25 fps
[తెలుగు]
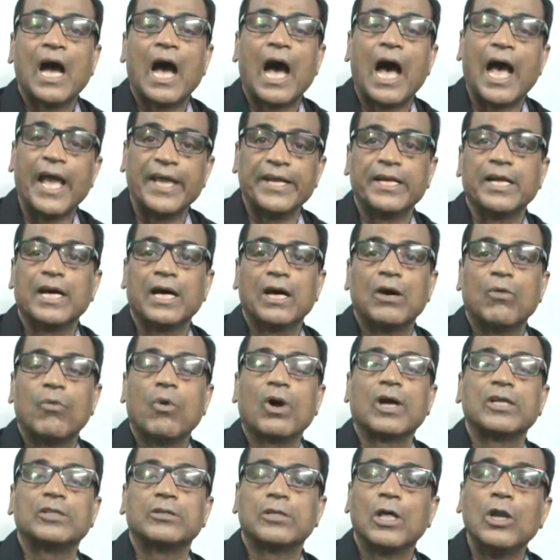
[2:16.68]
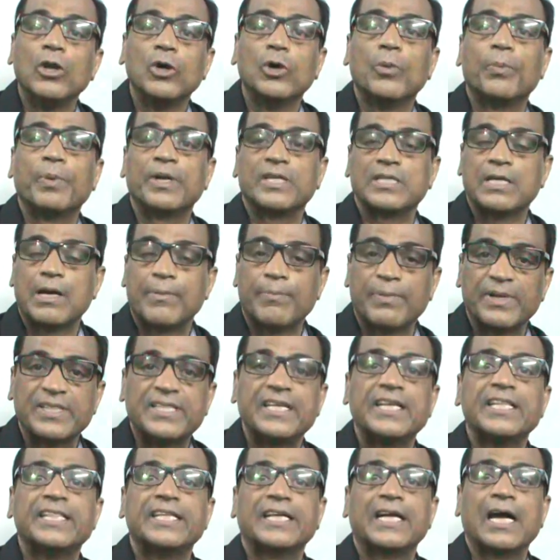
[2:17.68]
ఆయన ఒక తెలుగు ప్రజా
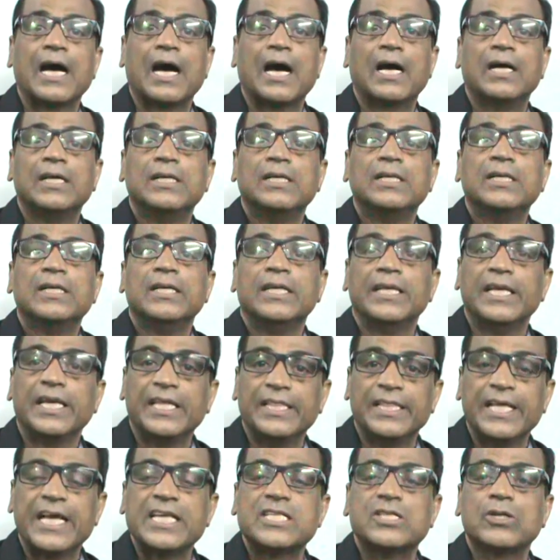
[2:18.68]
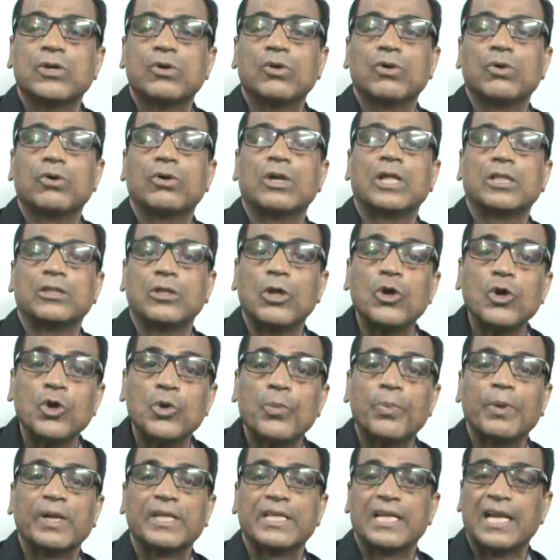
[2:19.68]
ప్రతినిధిగా ఈ దేశంలో ఉన్న తెలుగు
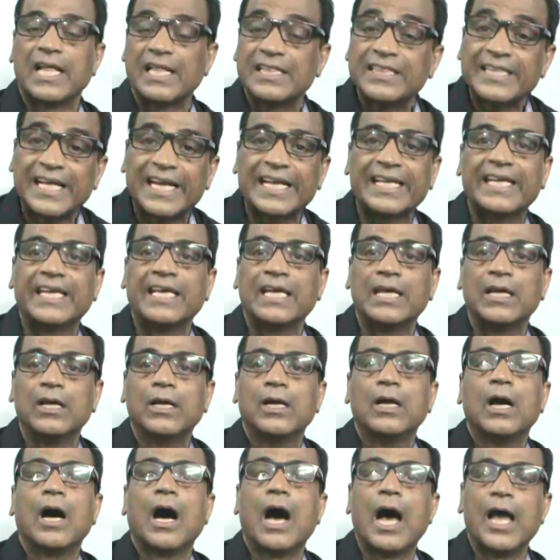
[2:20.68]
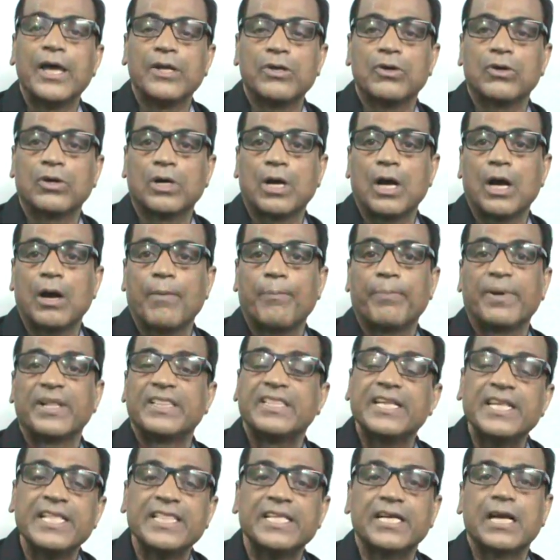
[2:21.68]
ప్రజలందరికీ ఆయన ఒక
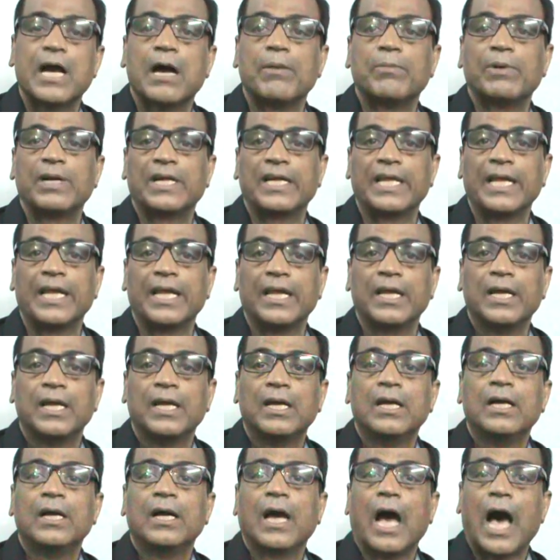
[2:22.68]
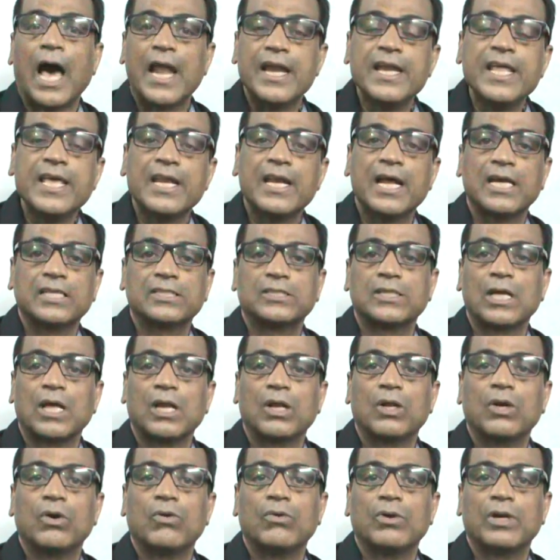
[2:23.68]
ప్రతినిధి కాబట్టి అన్ని
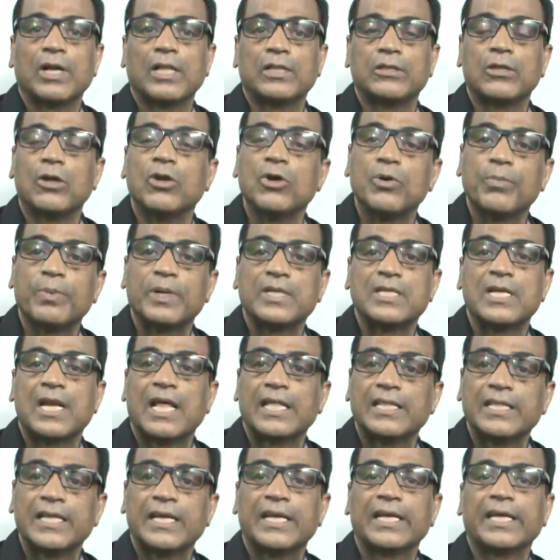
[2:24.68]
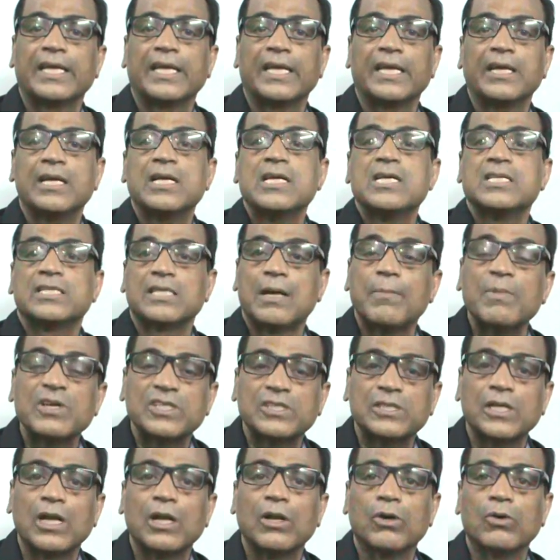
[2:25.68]
రాష్ట్రాల్లో ఉన్న తెలుగు ప్రజలందరికీ
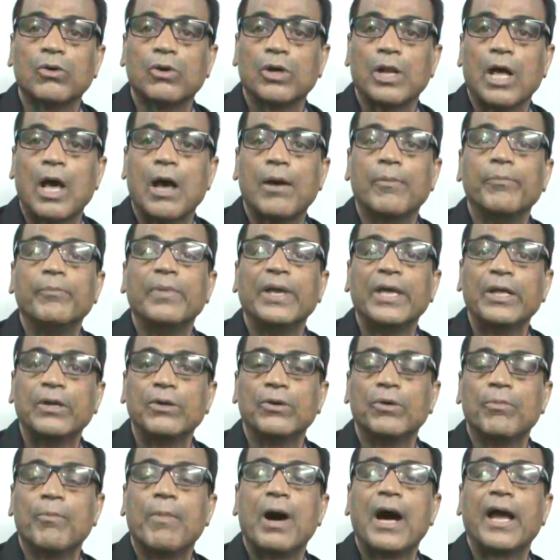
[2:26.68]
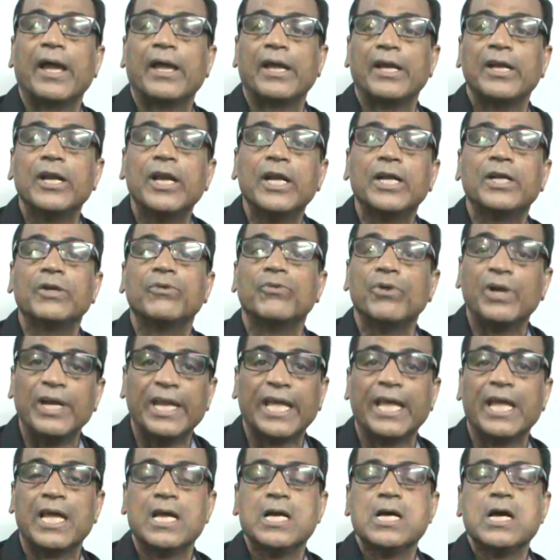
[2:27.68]
సమస్యలను కూడా మీరు మా ఎన్నంటి
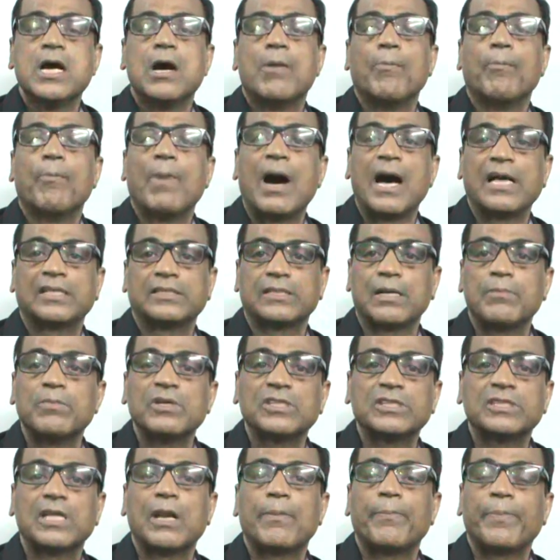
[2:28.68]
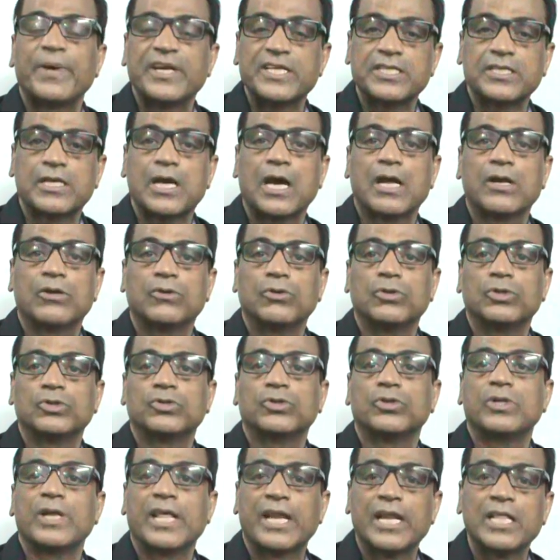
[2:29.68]
ఉండి మా సమస్యల పరిష్కారం
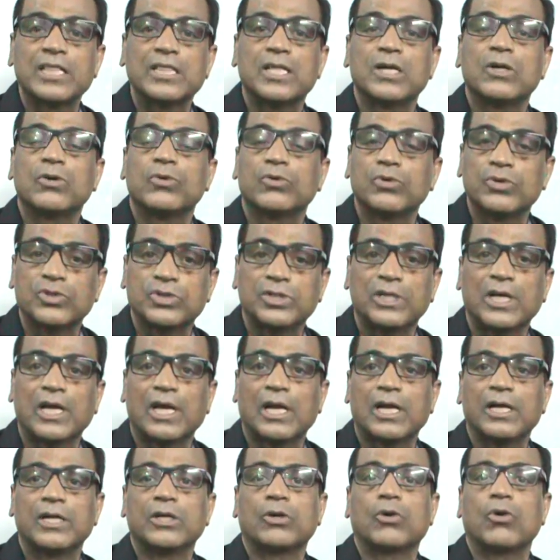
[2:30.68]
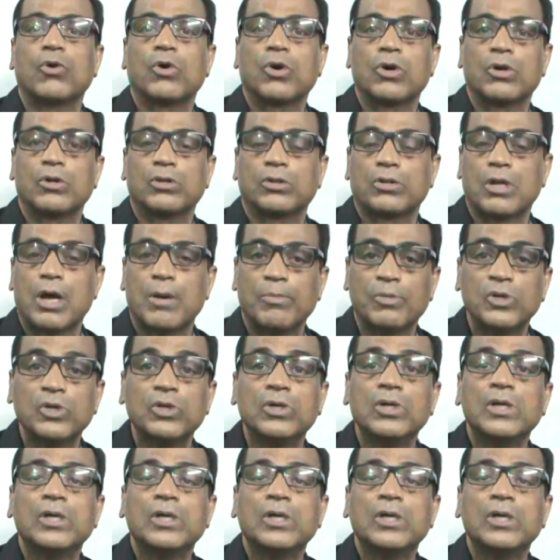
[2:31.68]
కోసం నిరంతరం కృషి చేయాలని కోరుతాము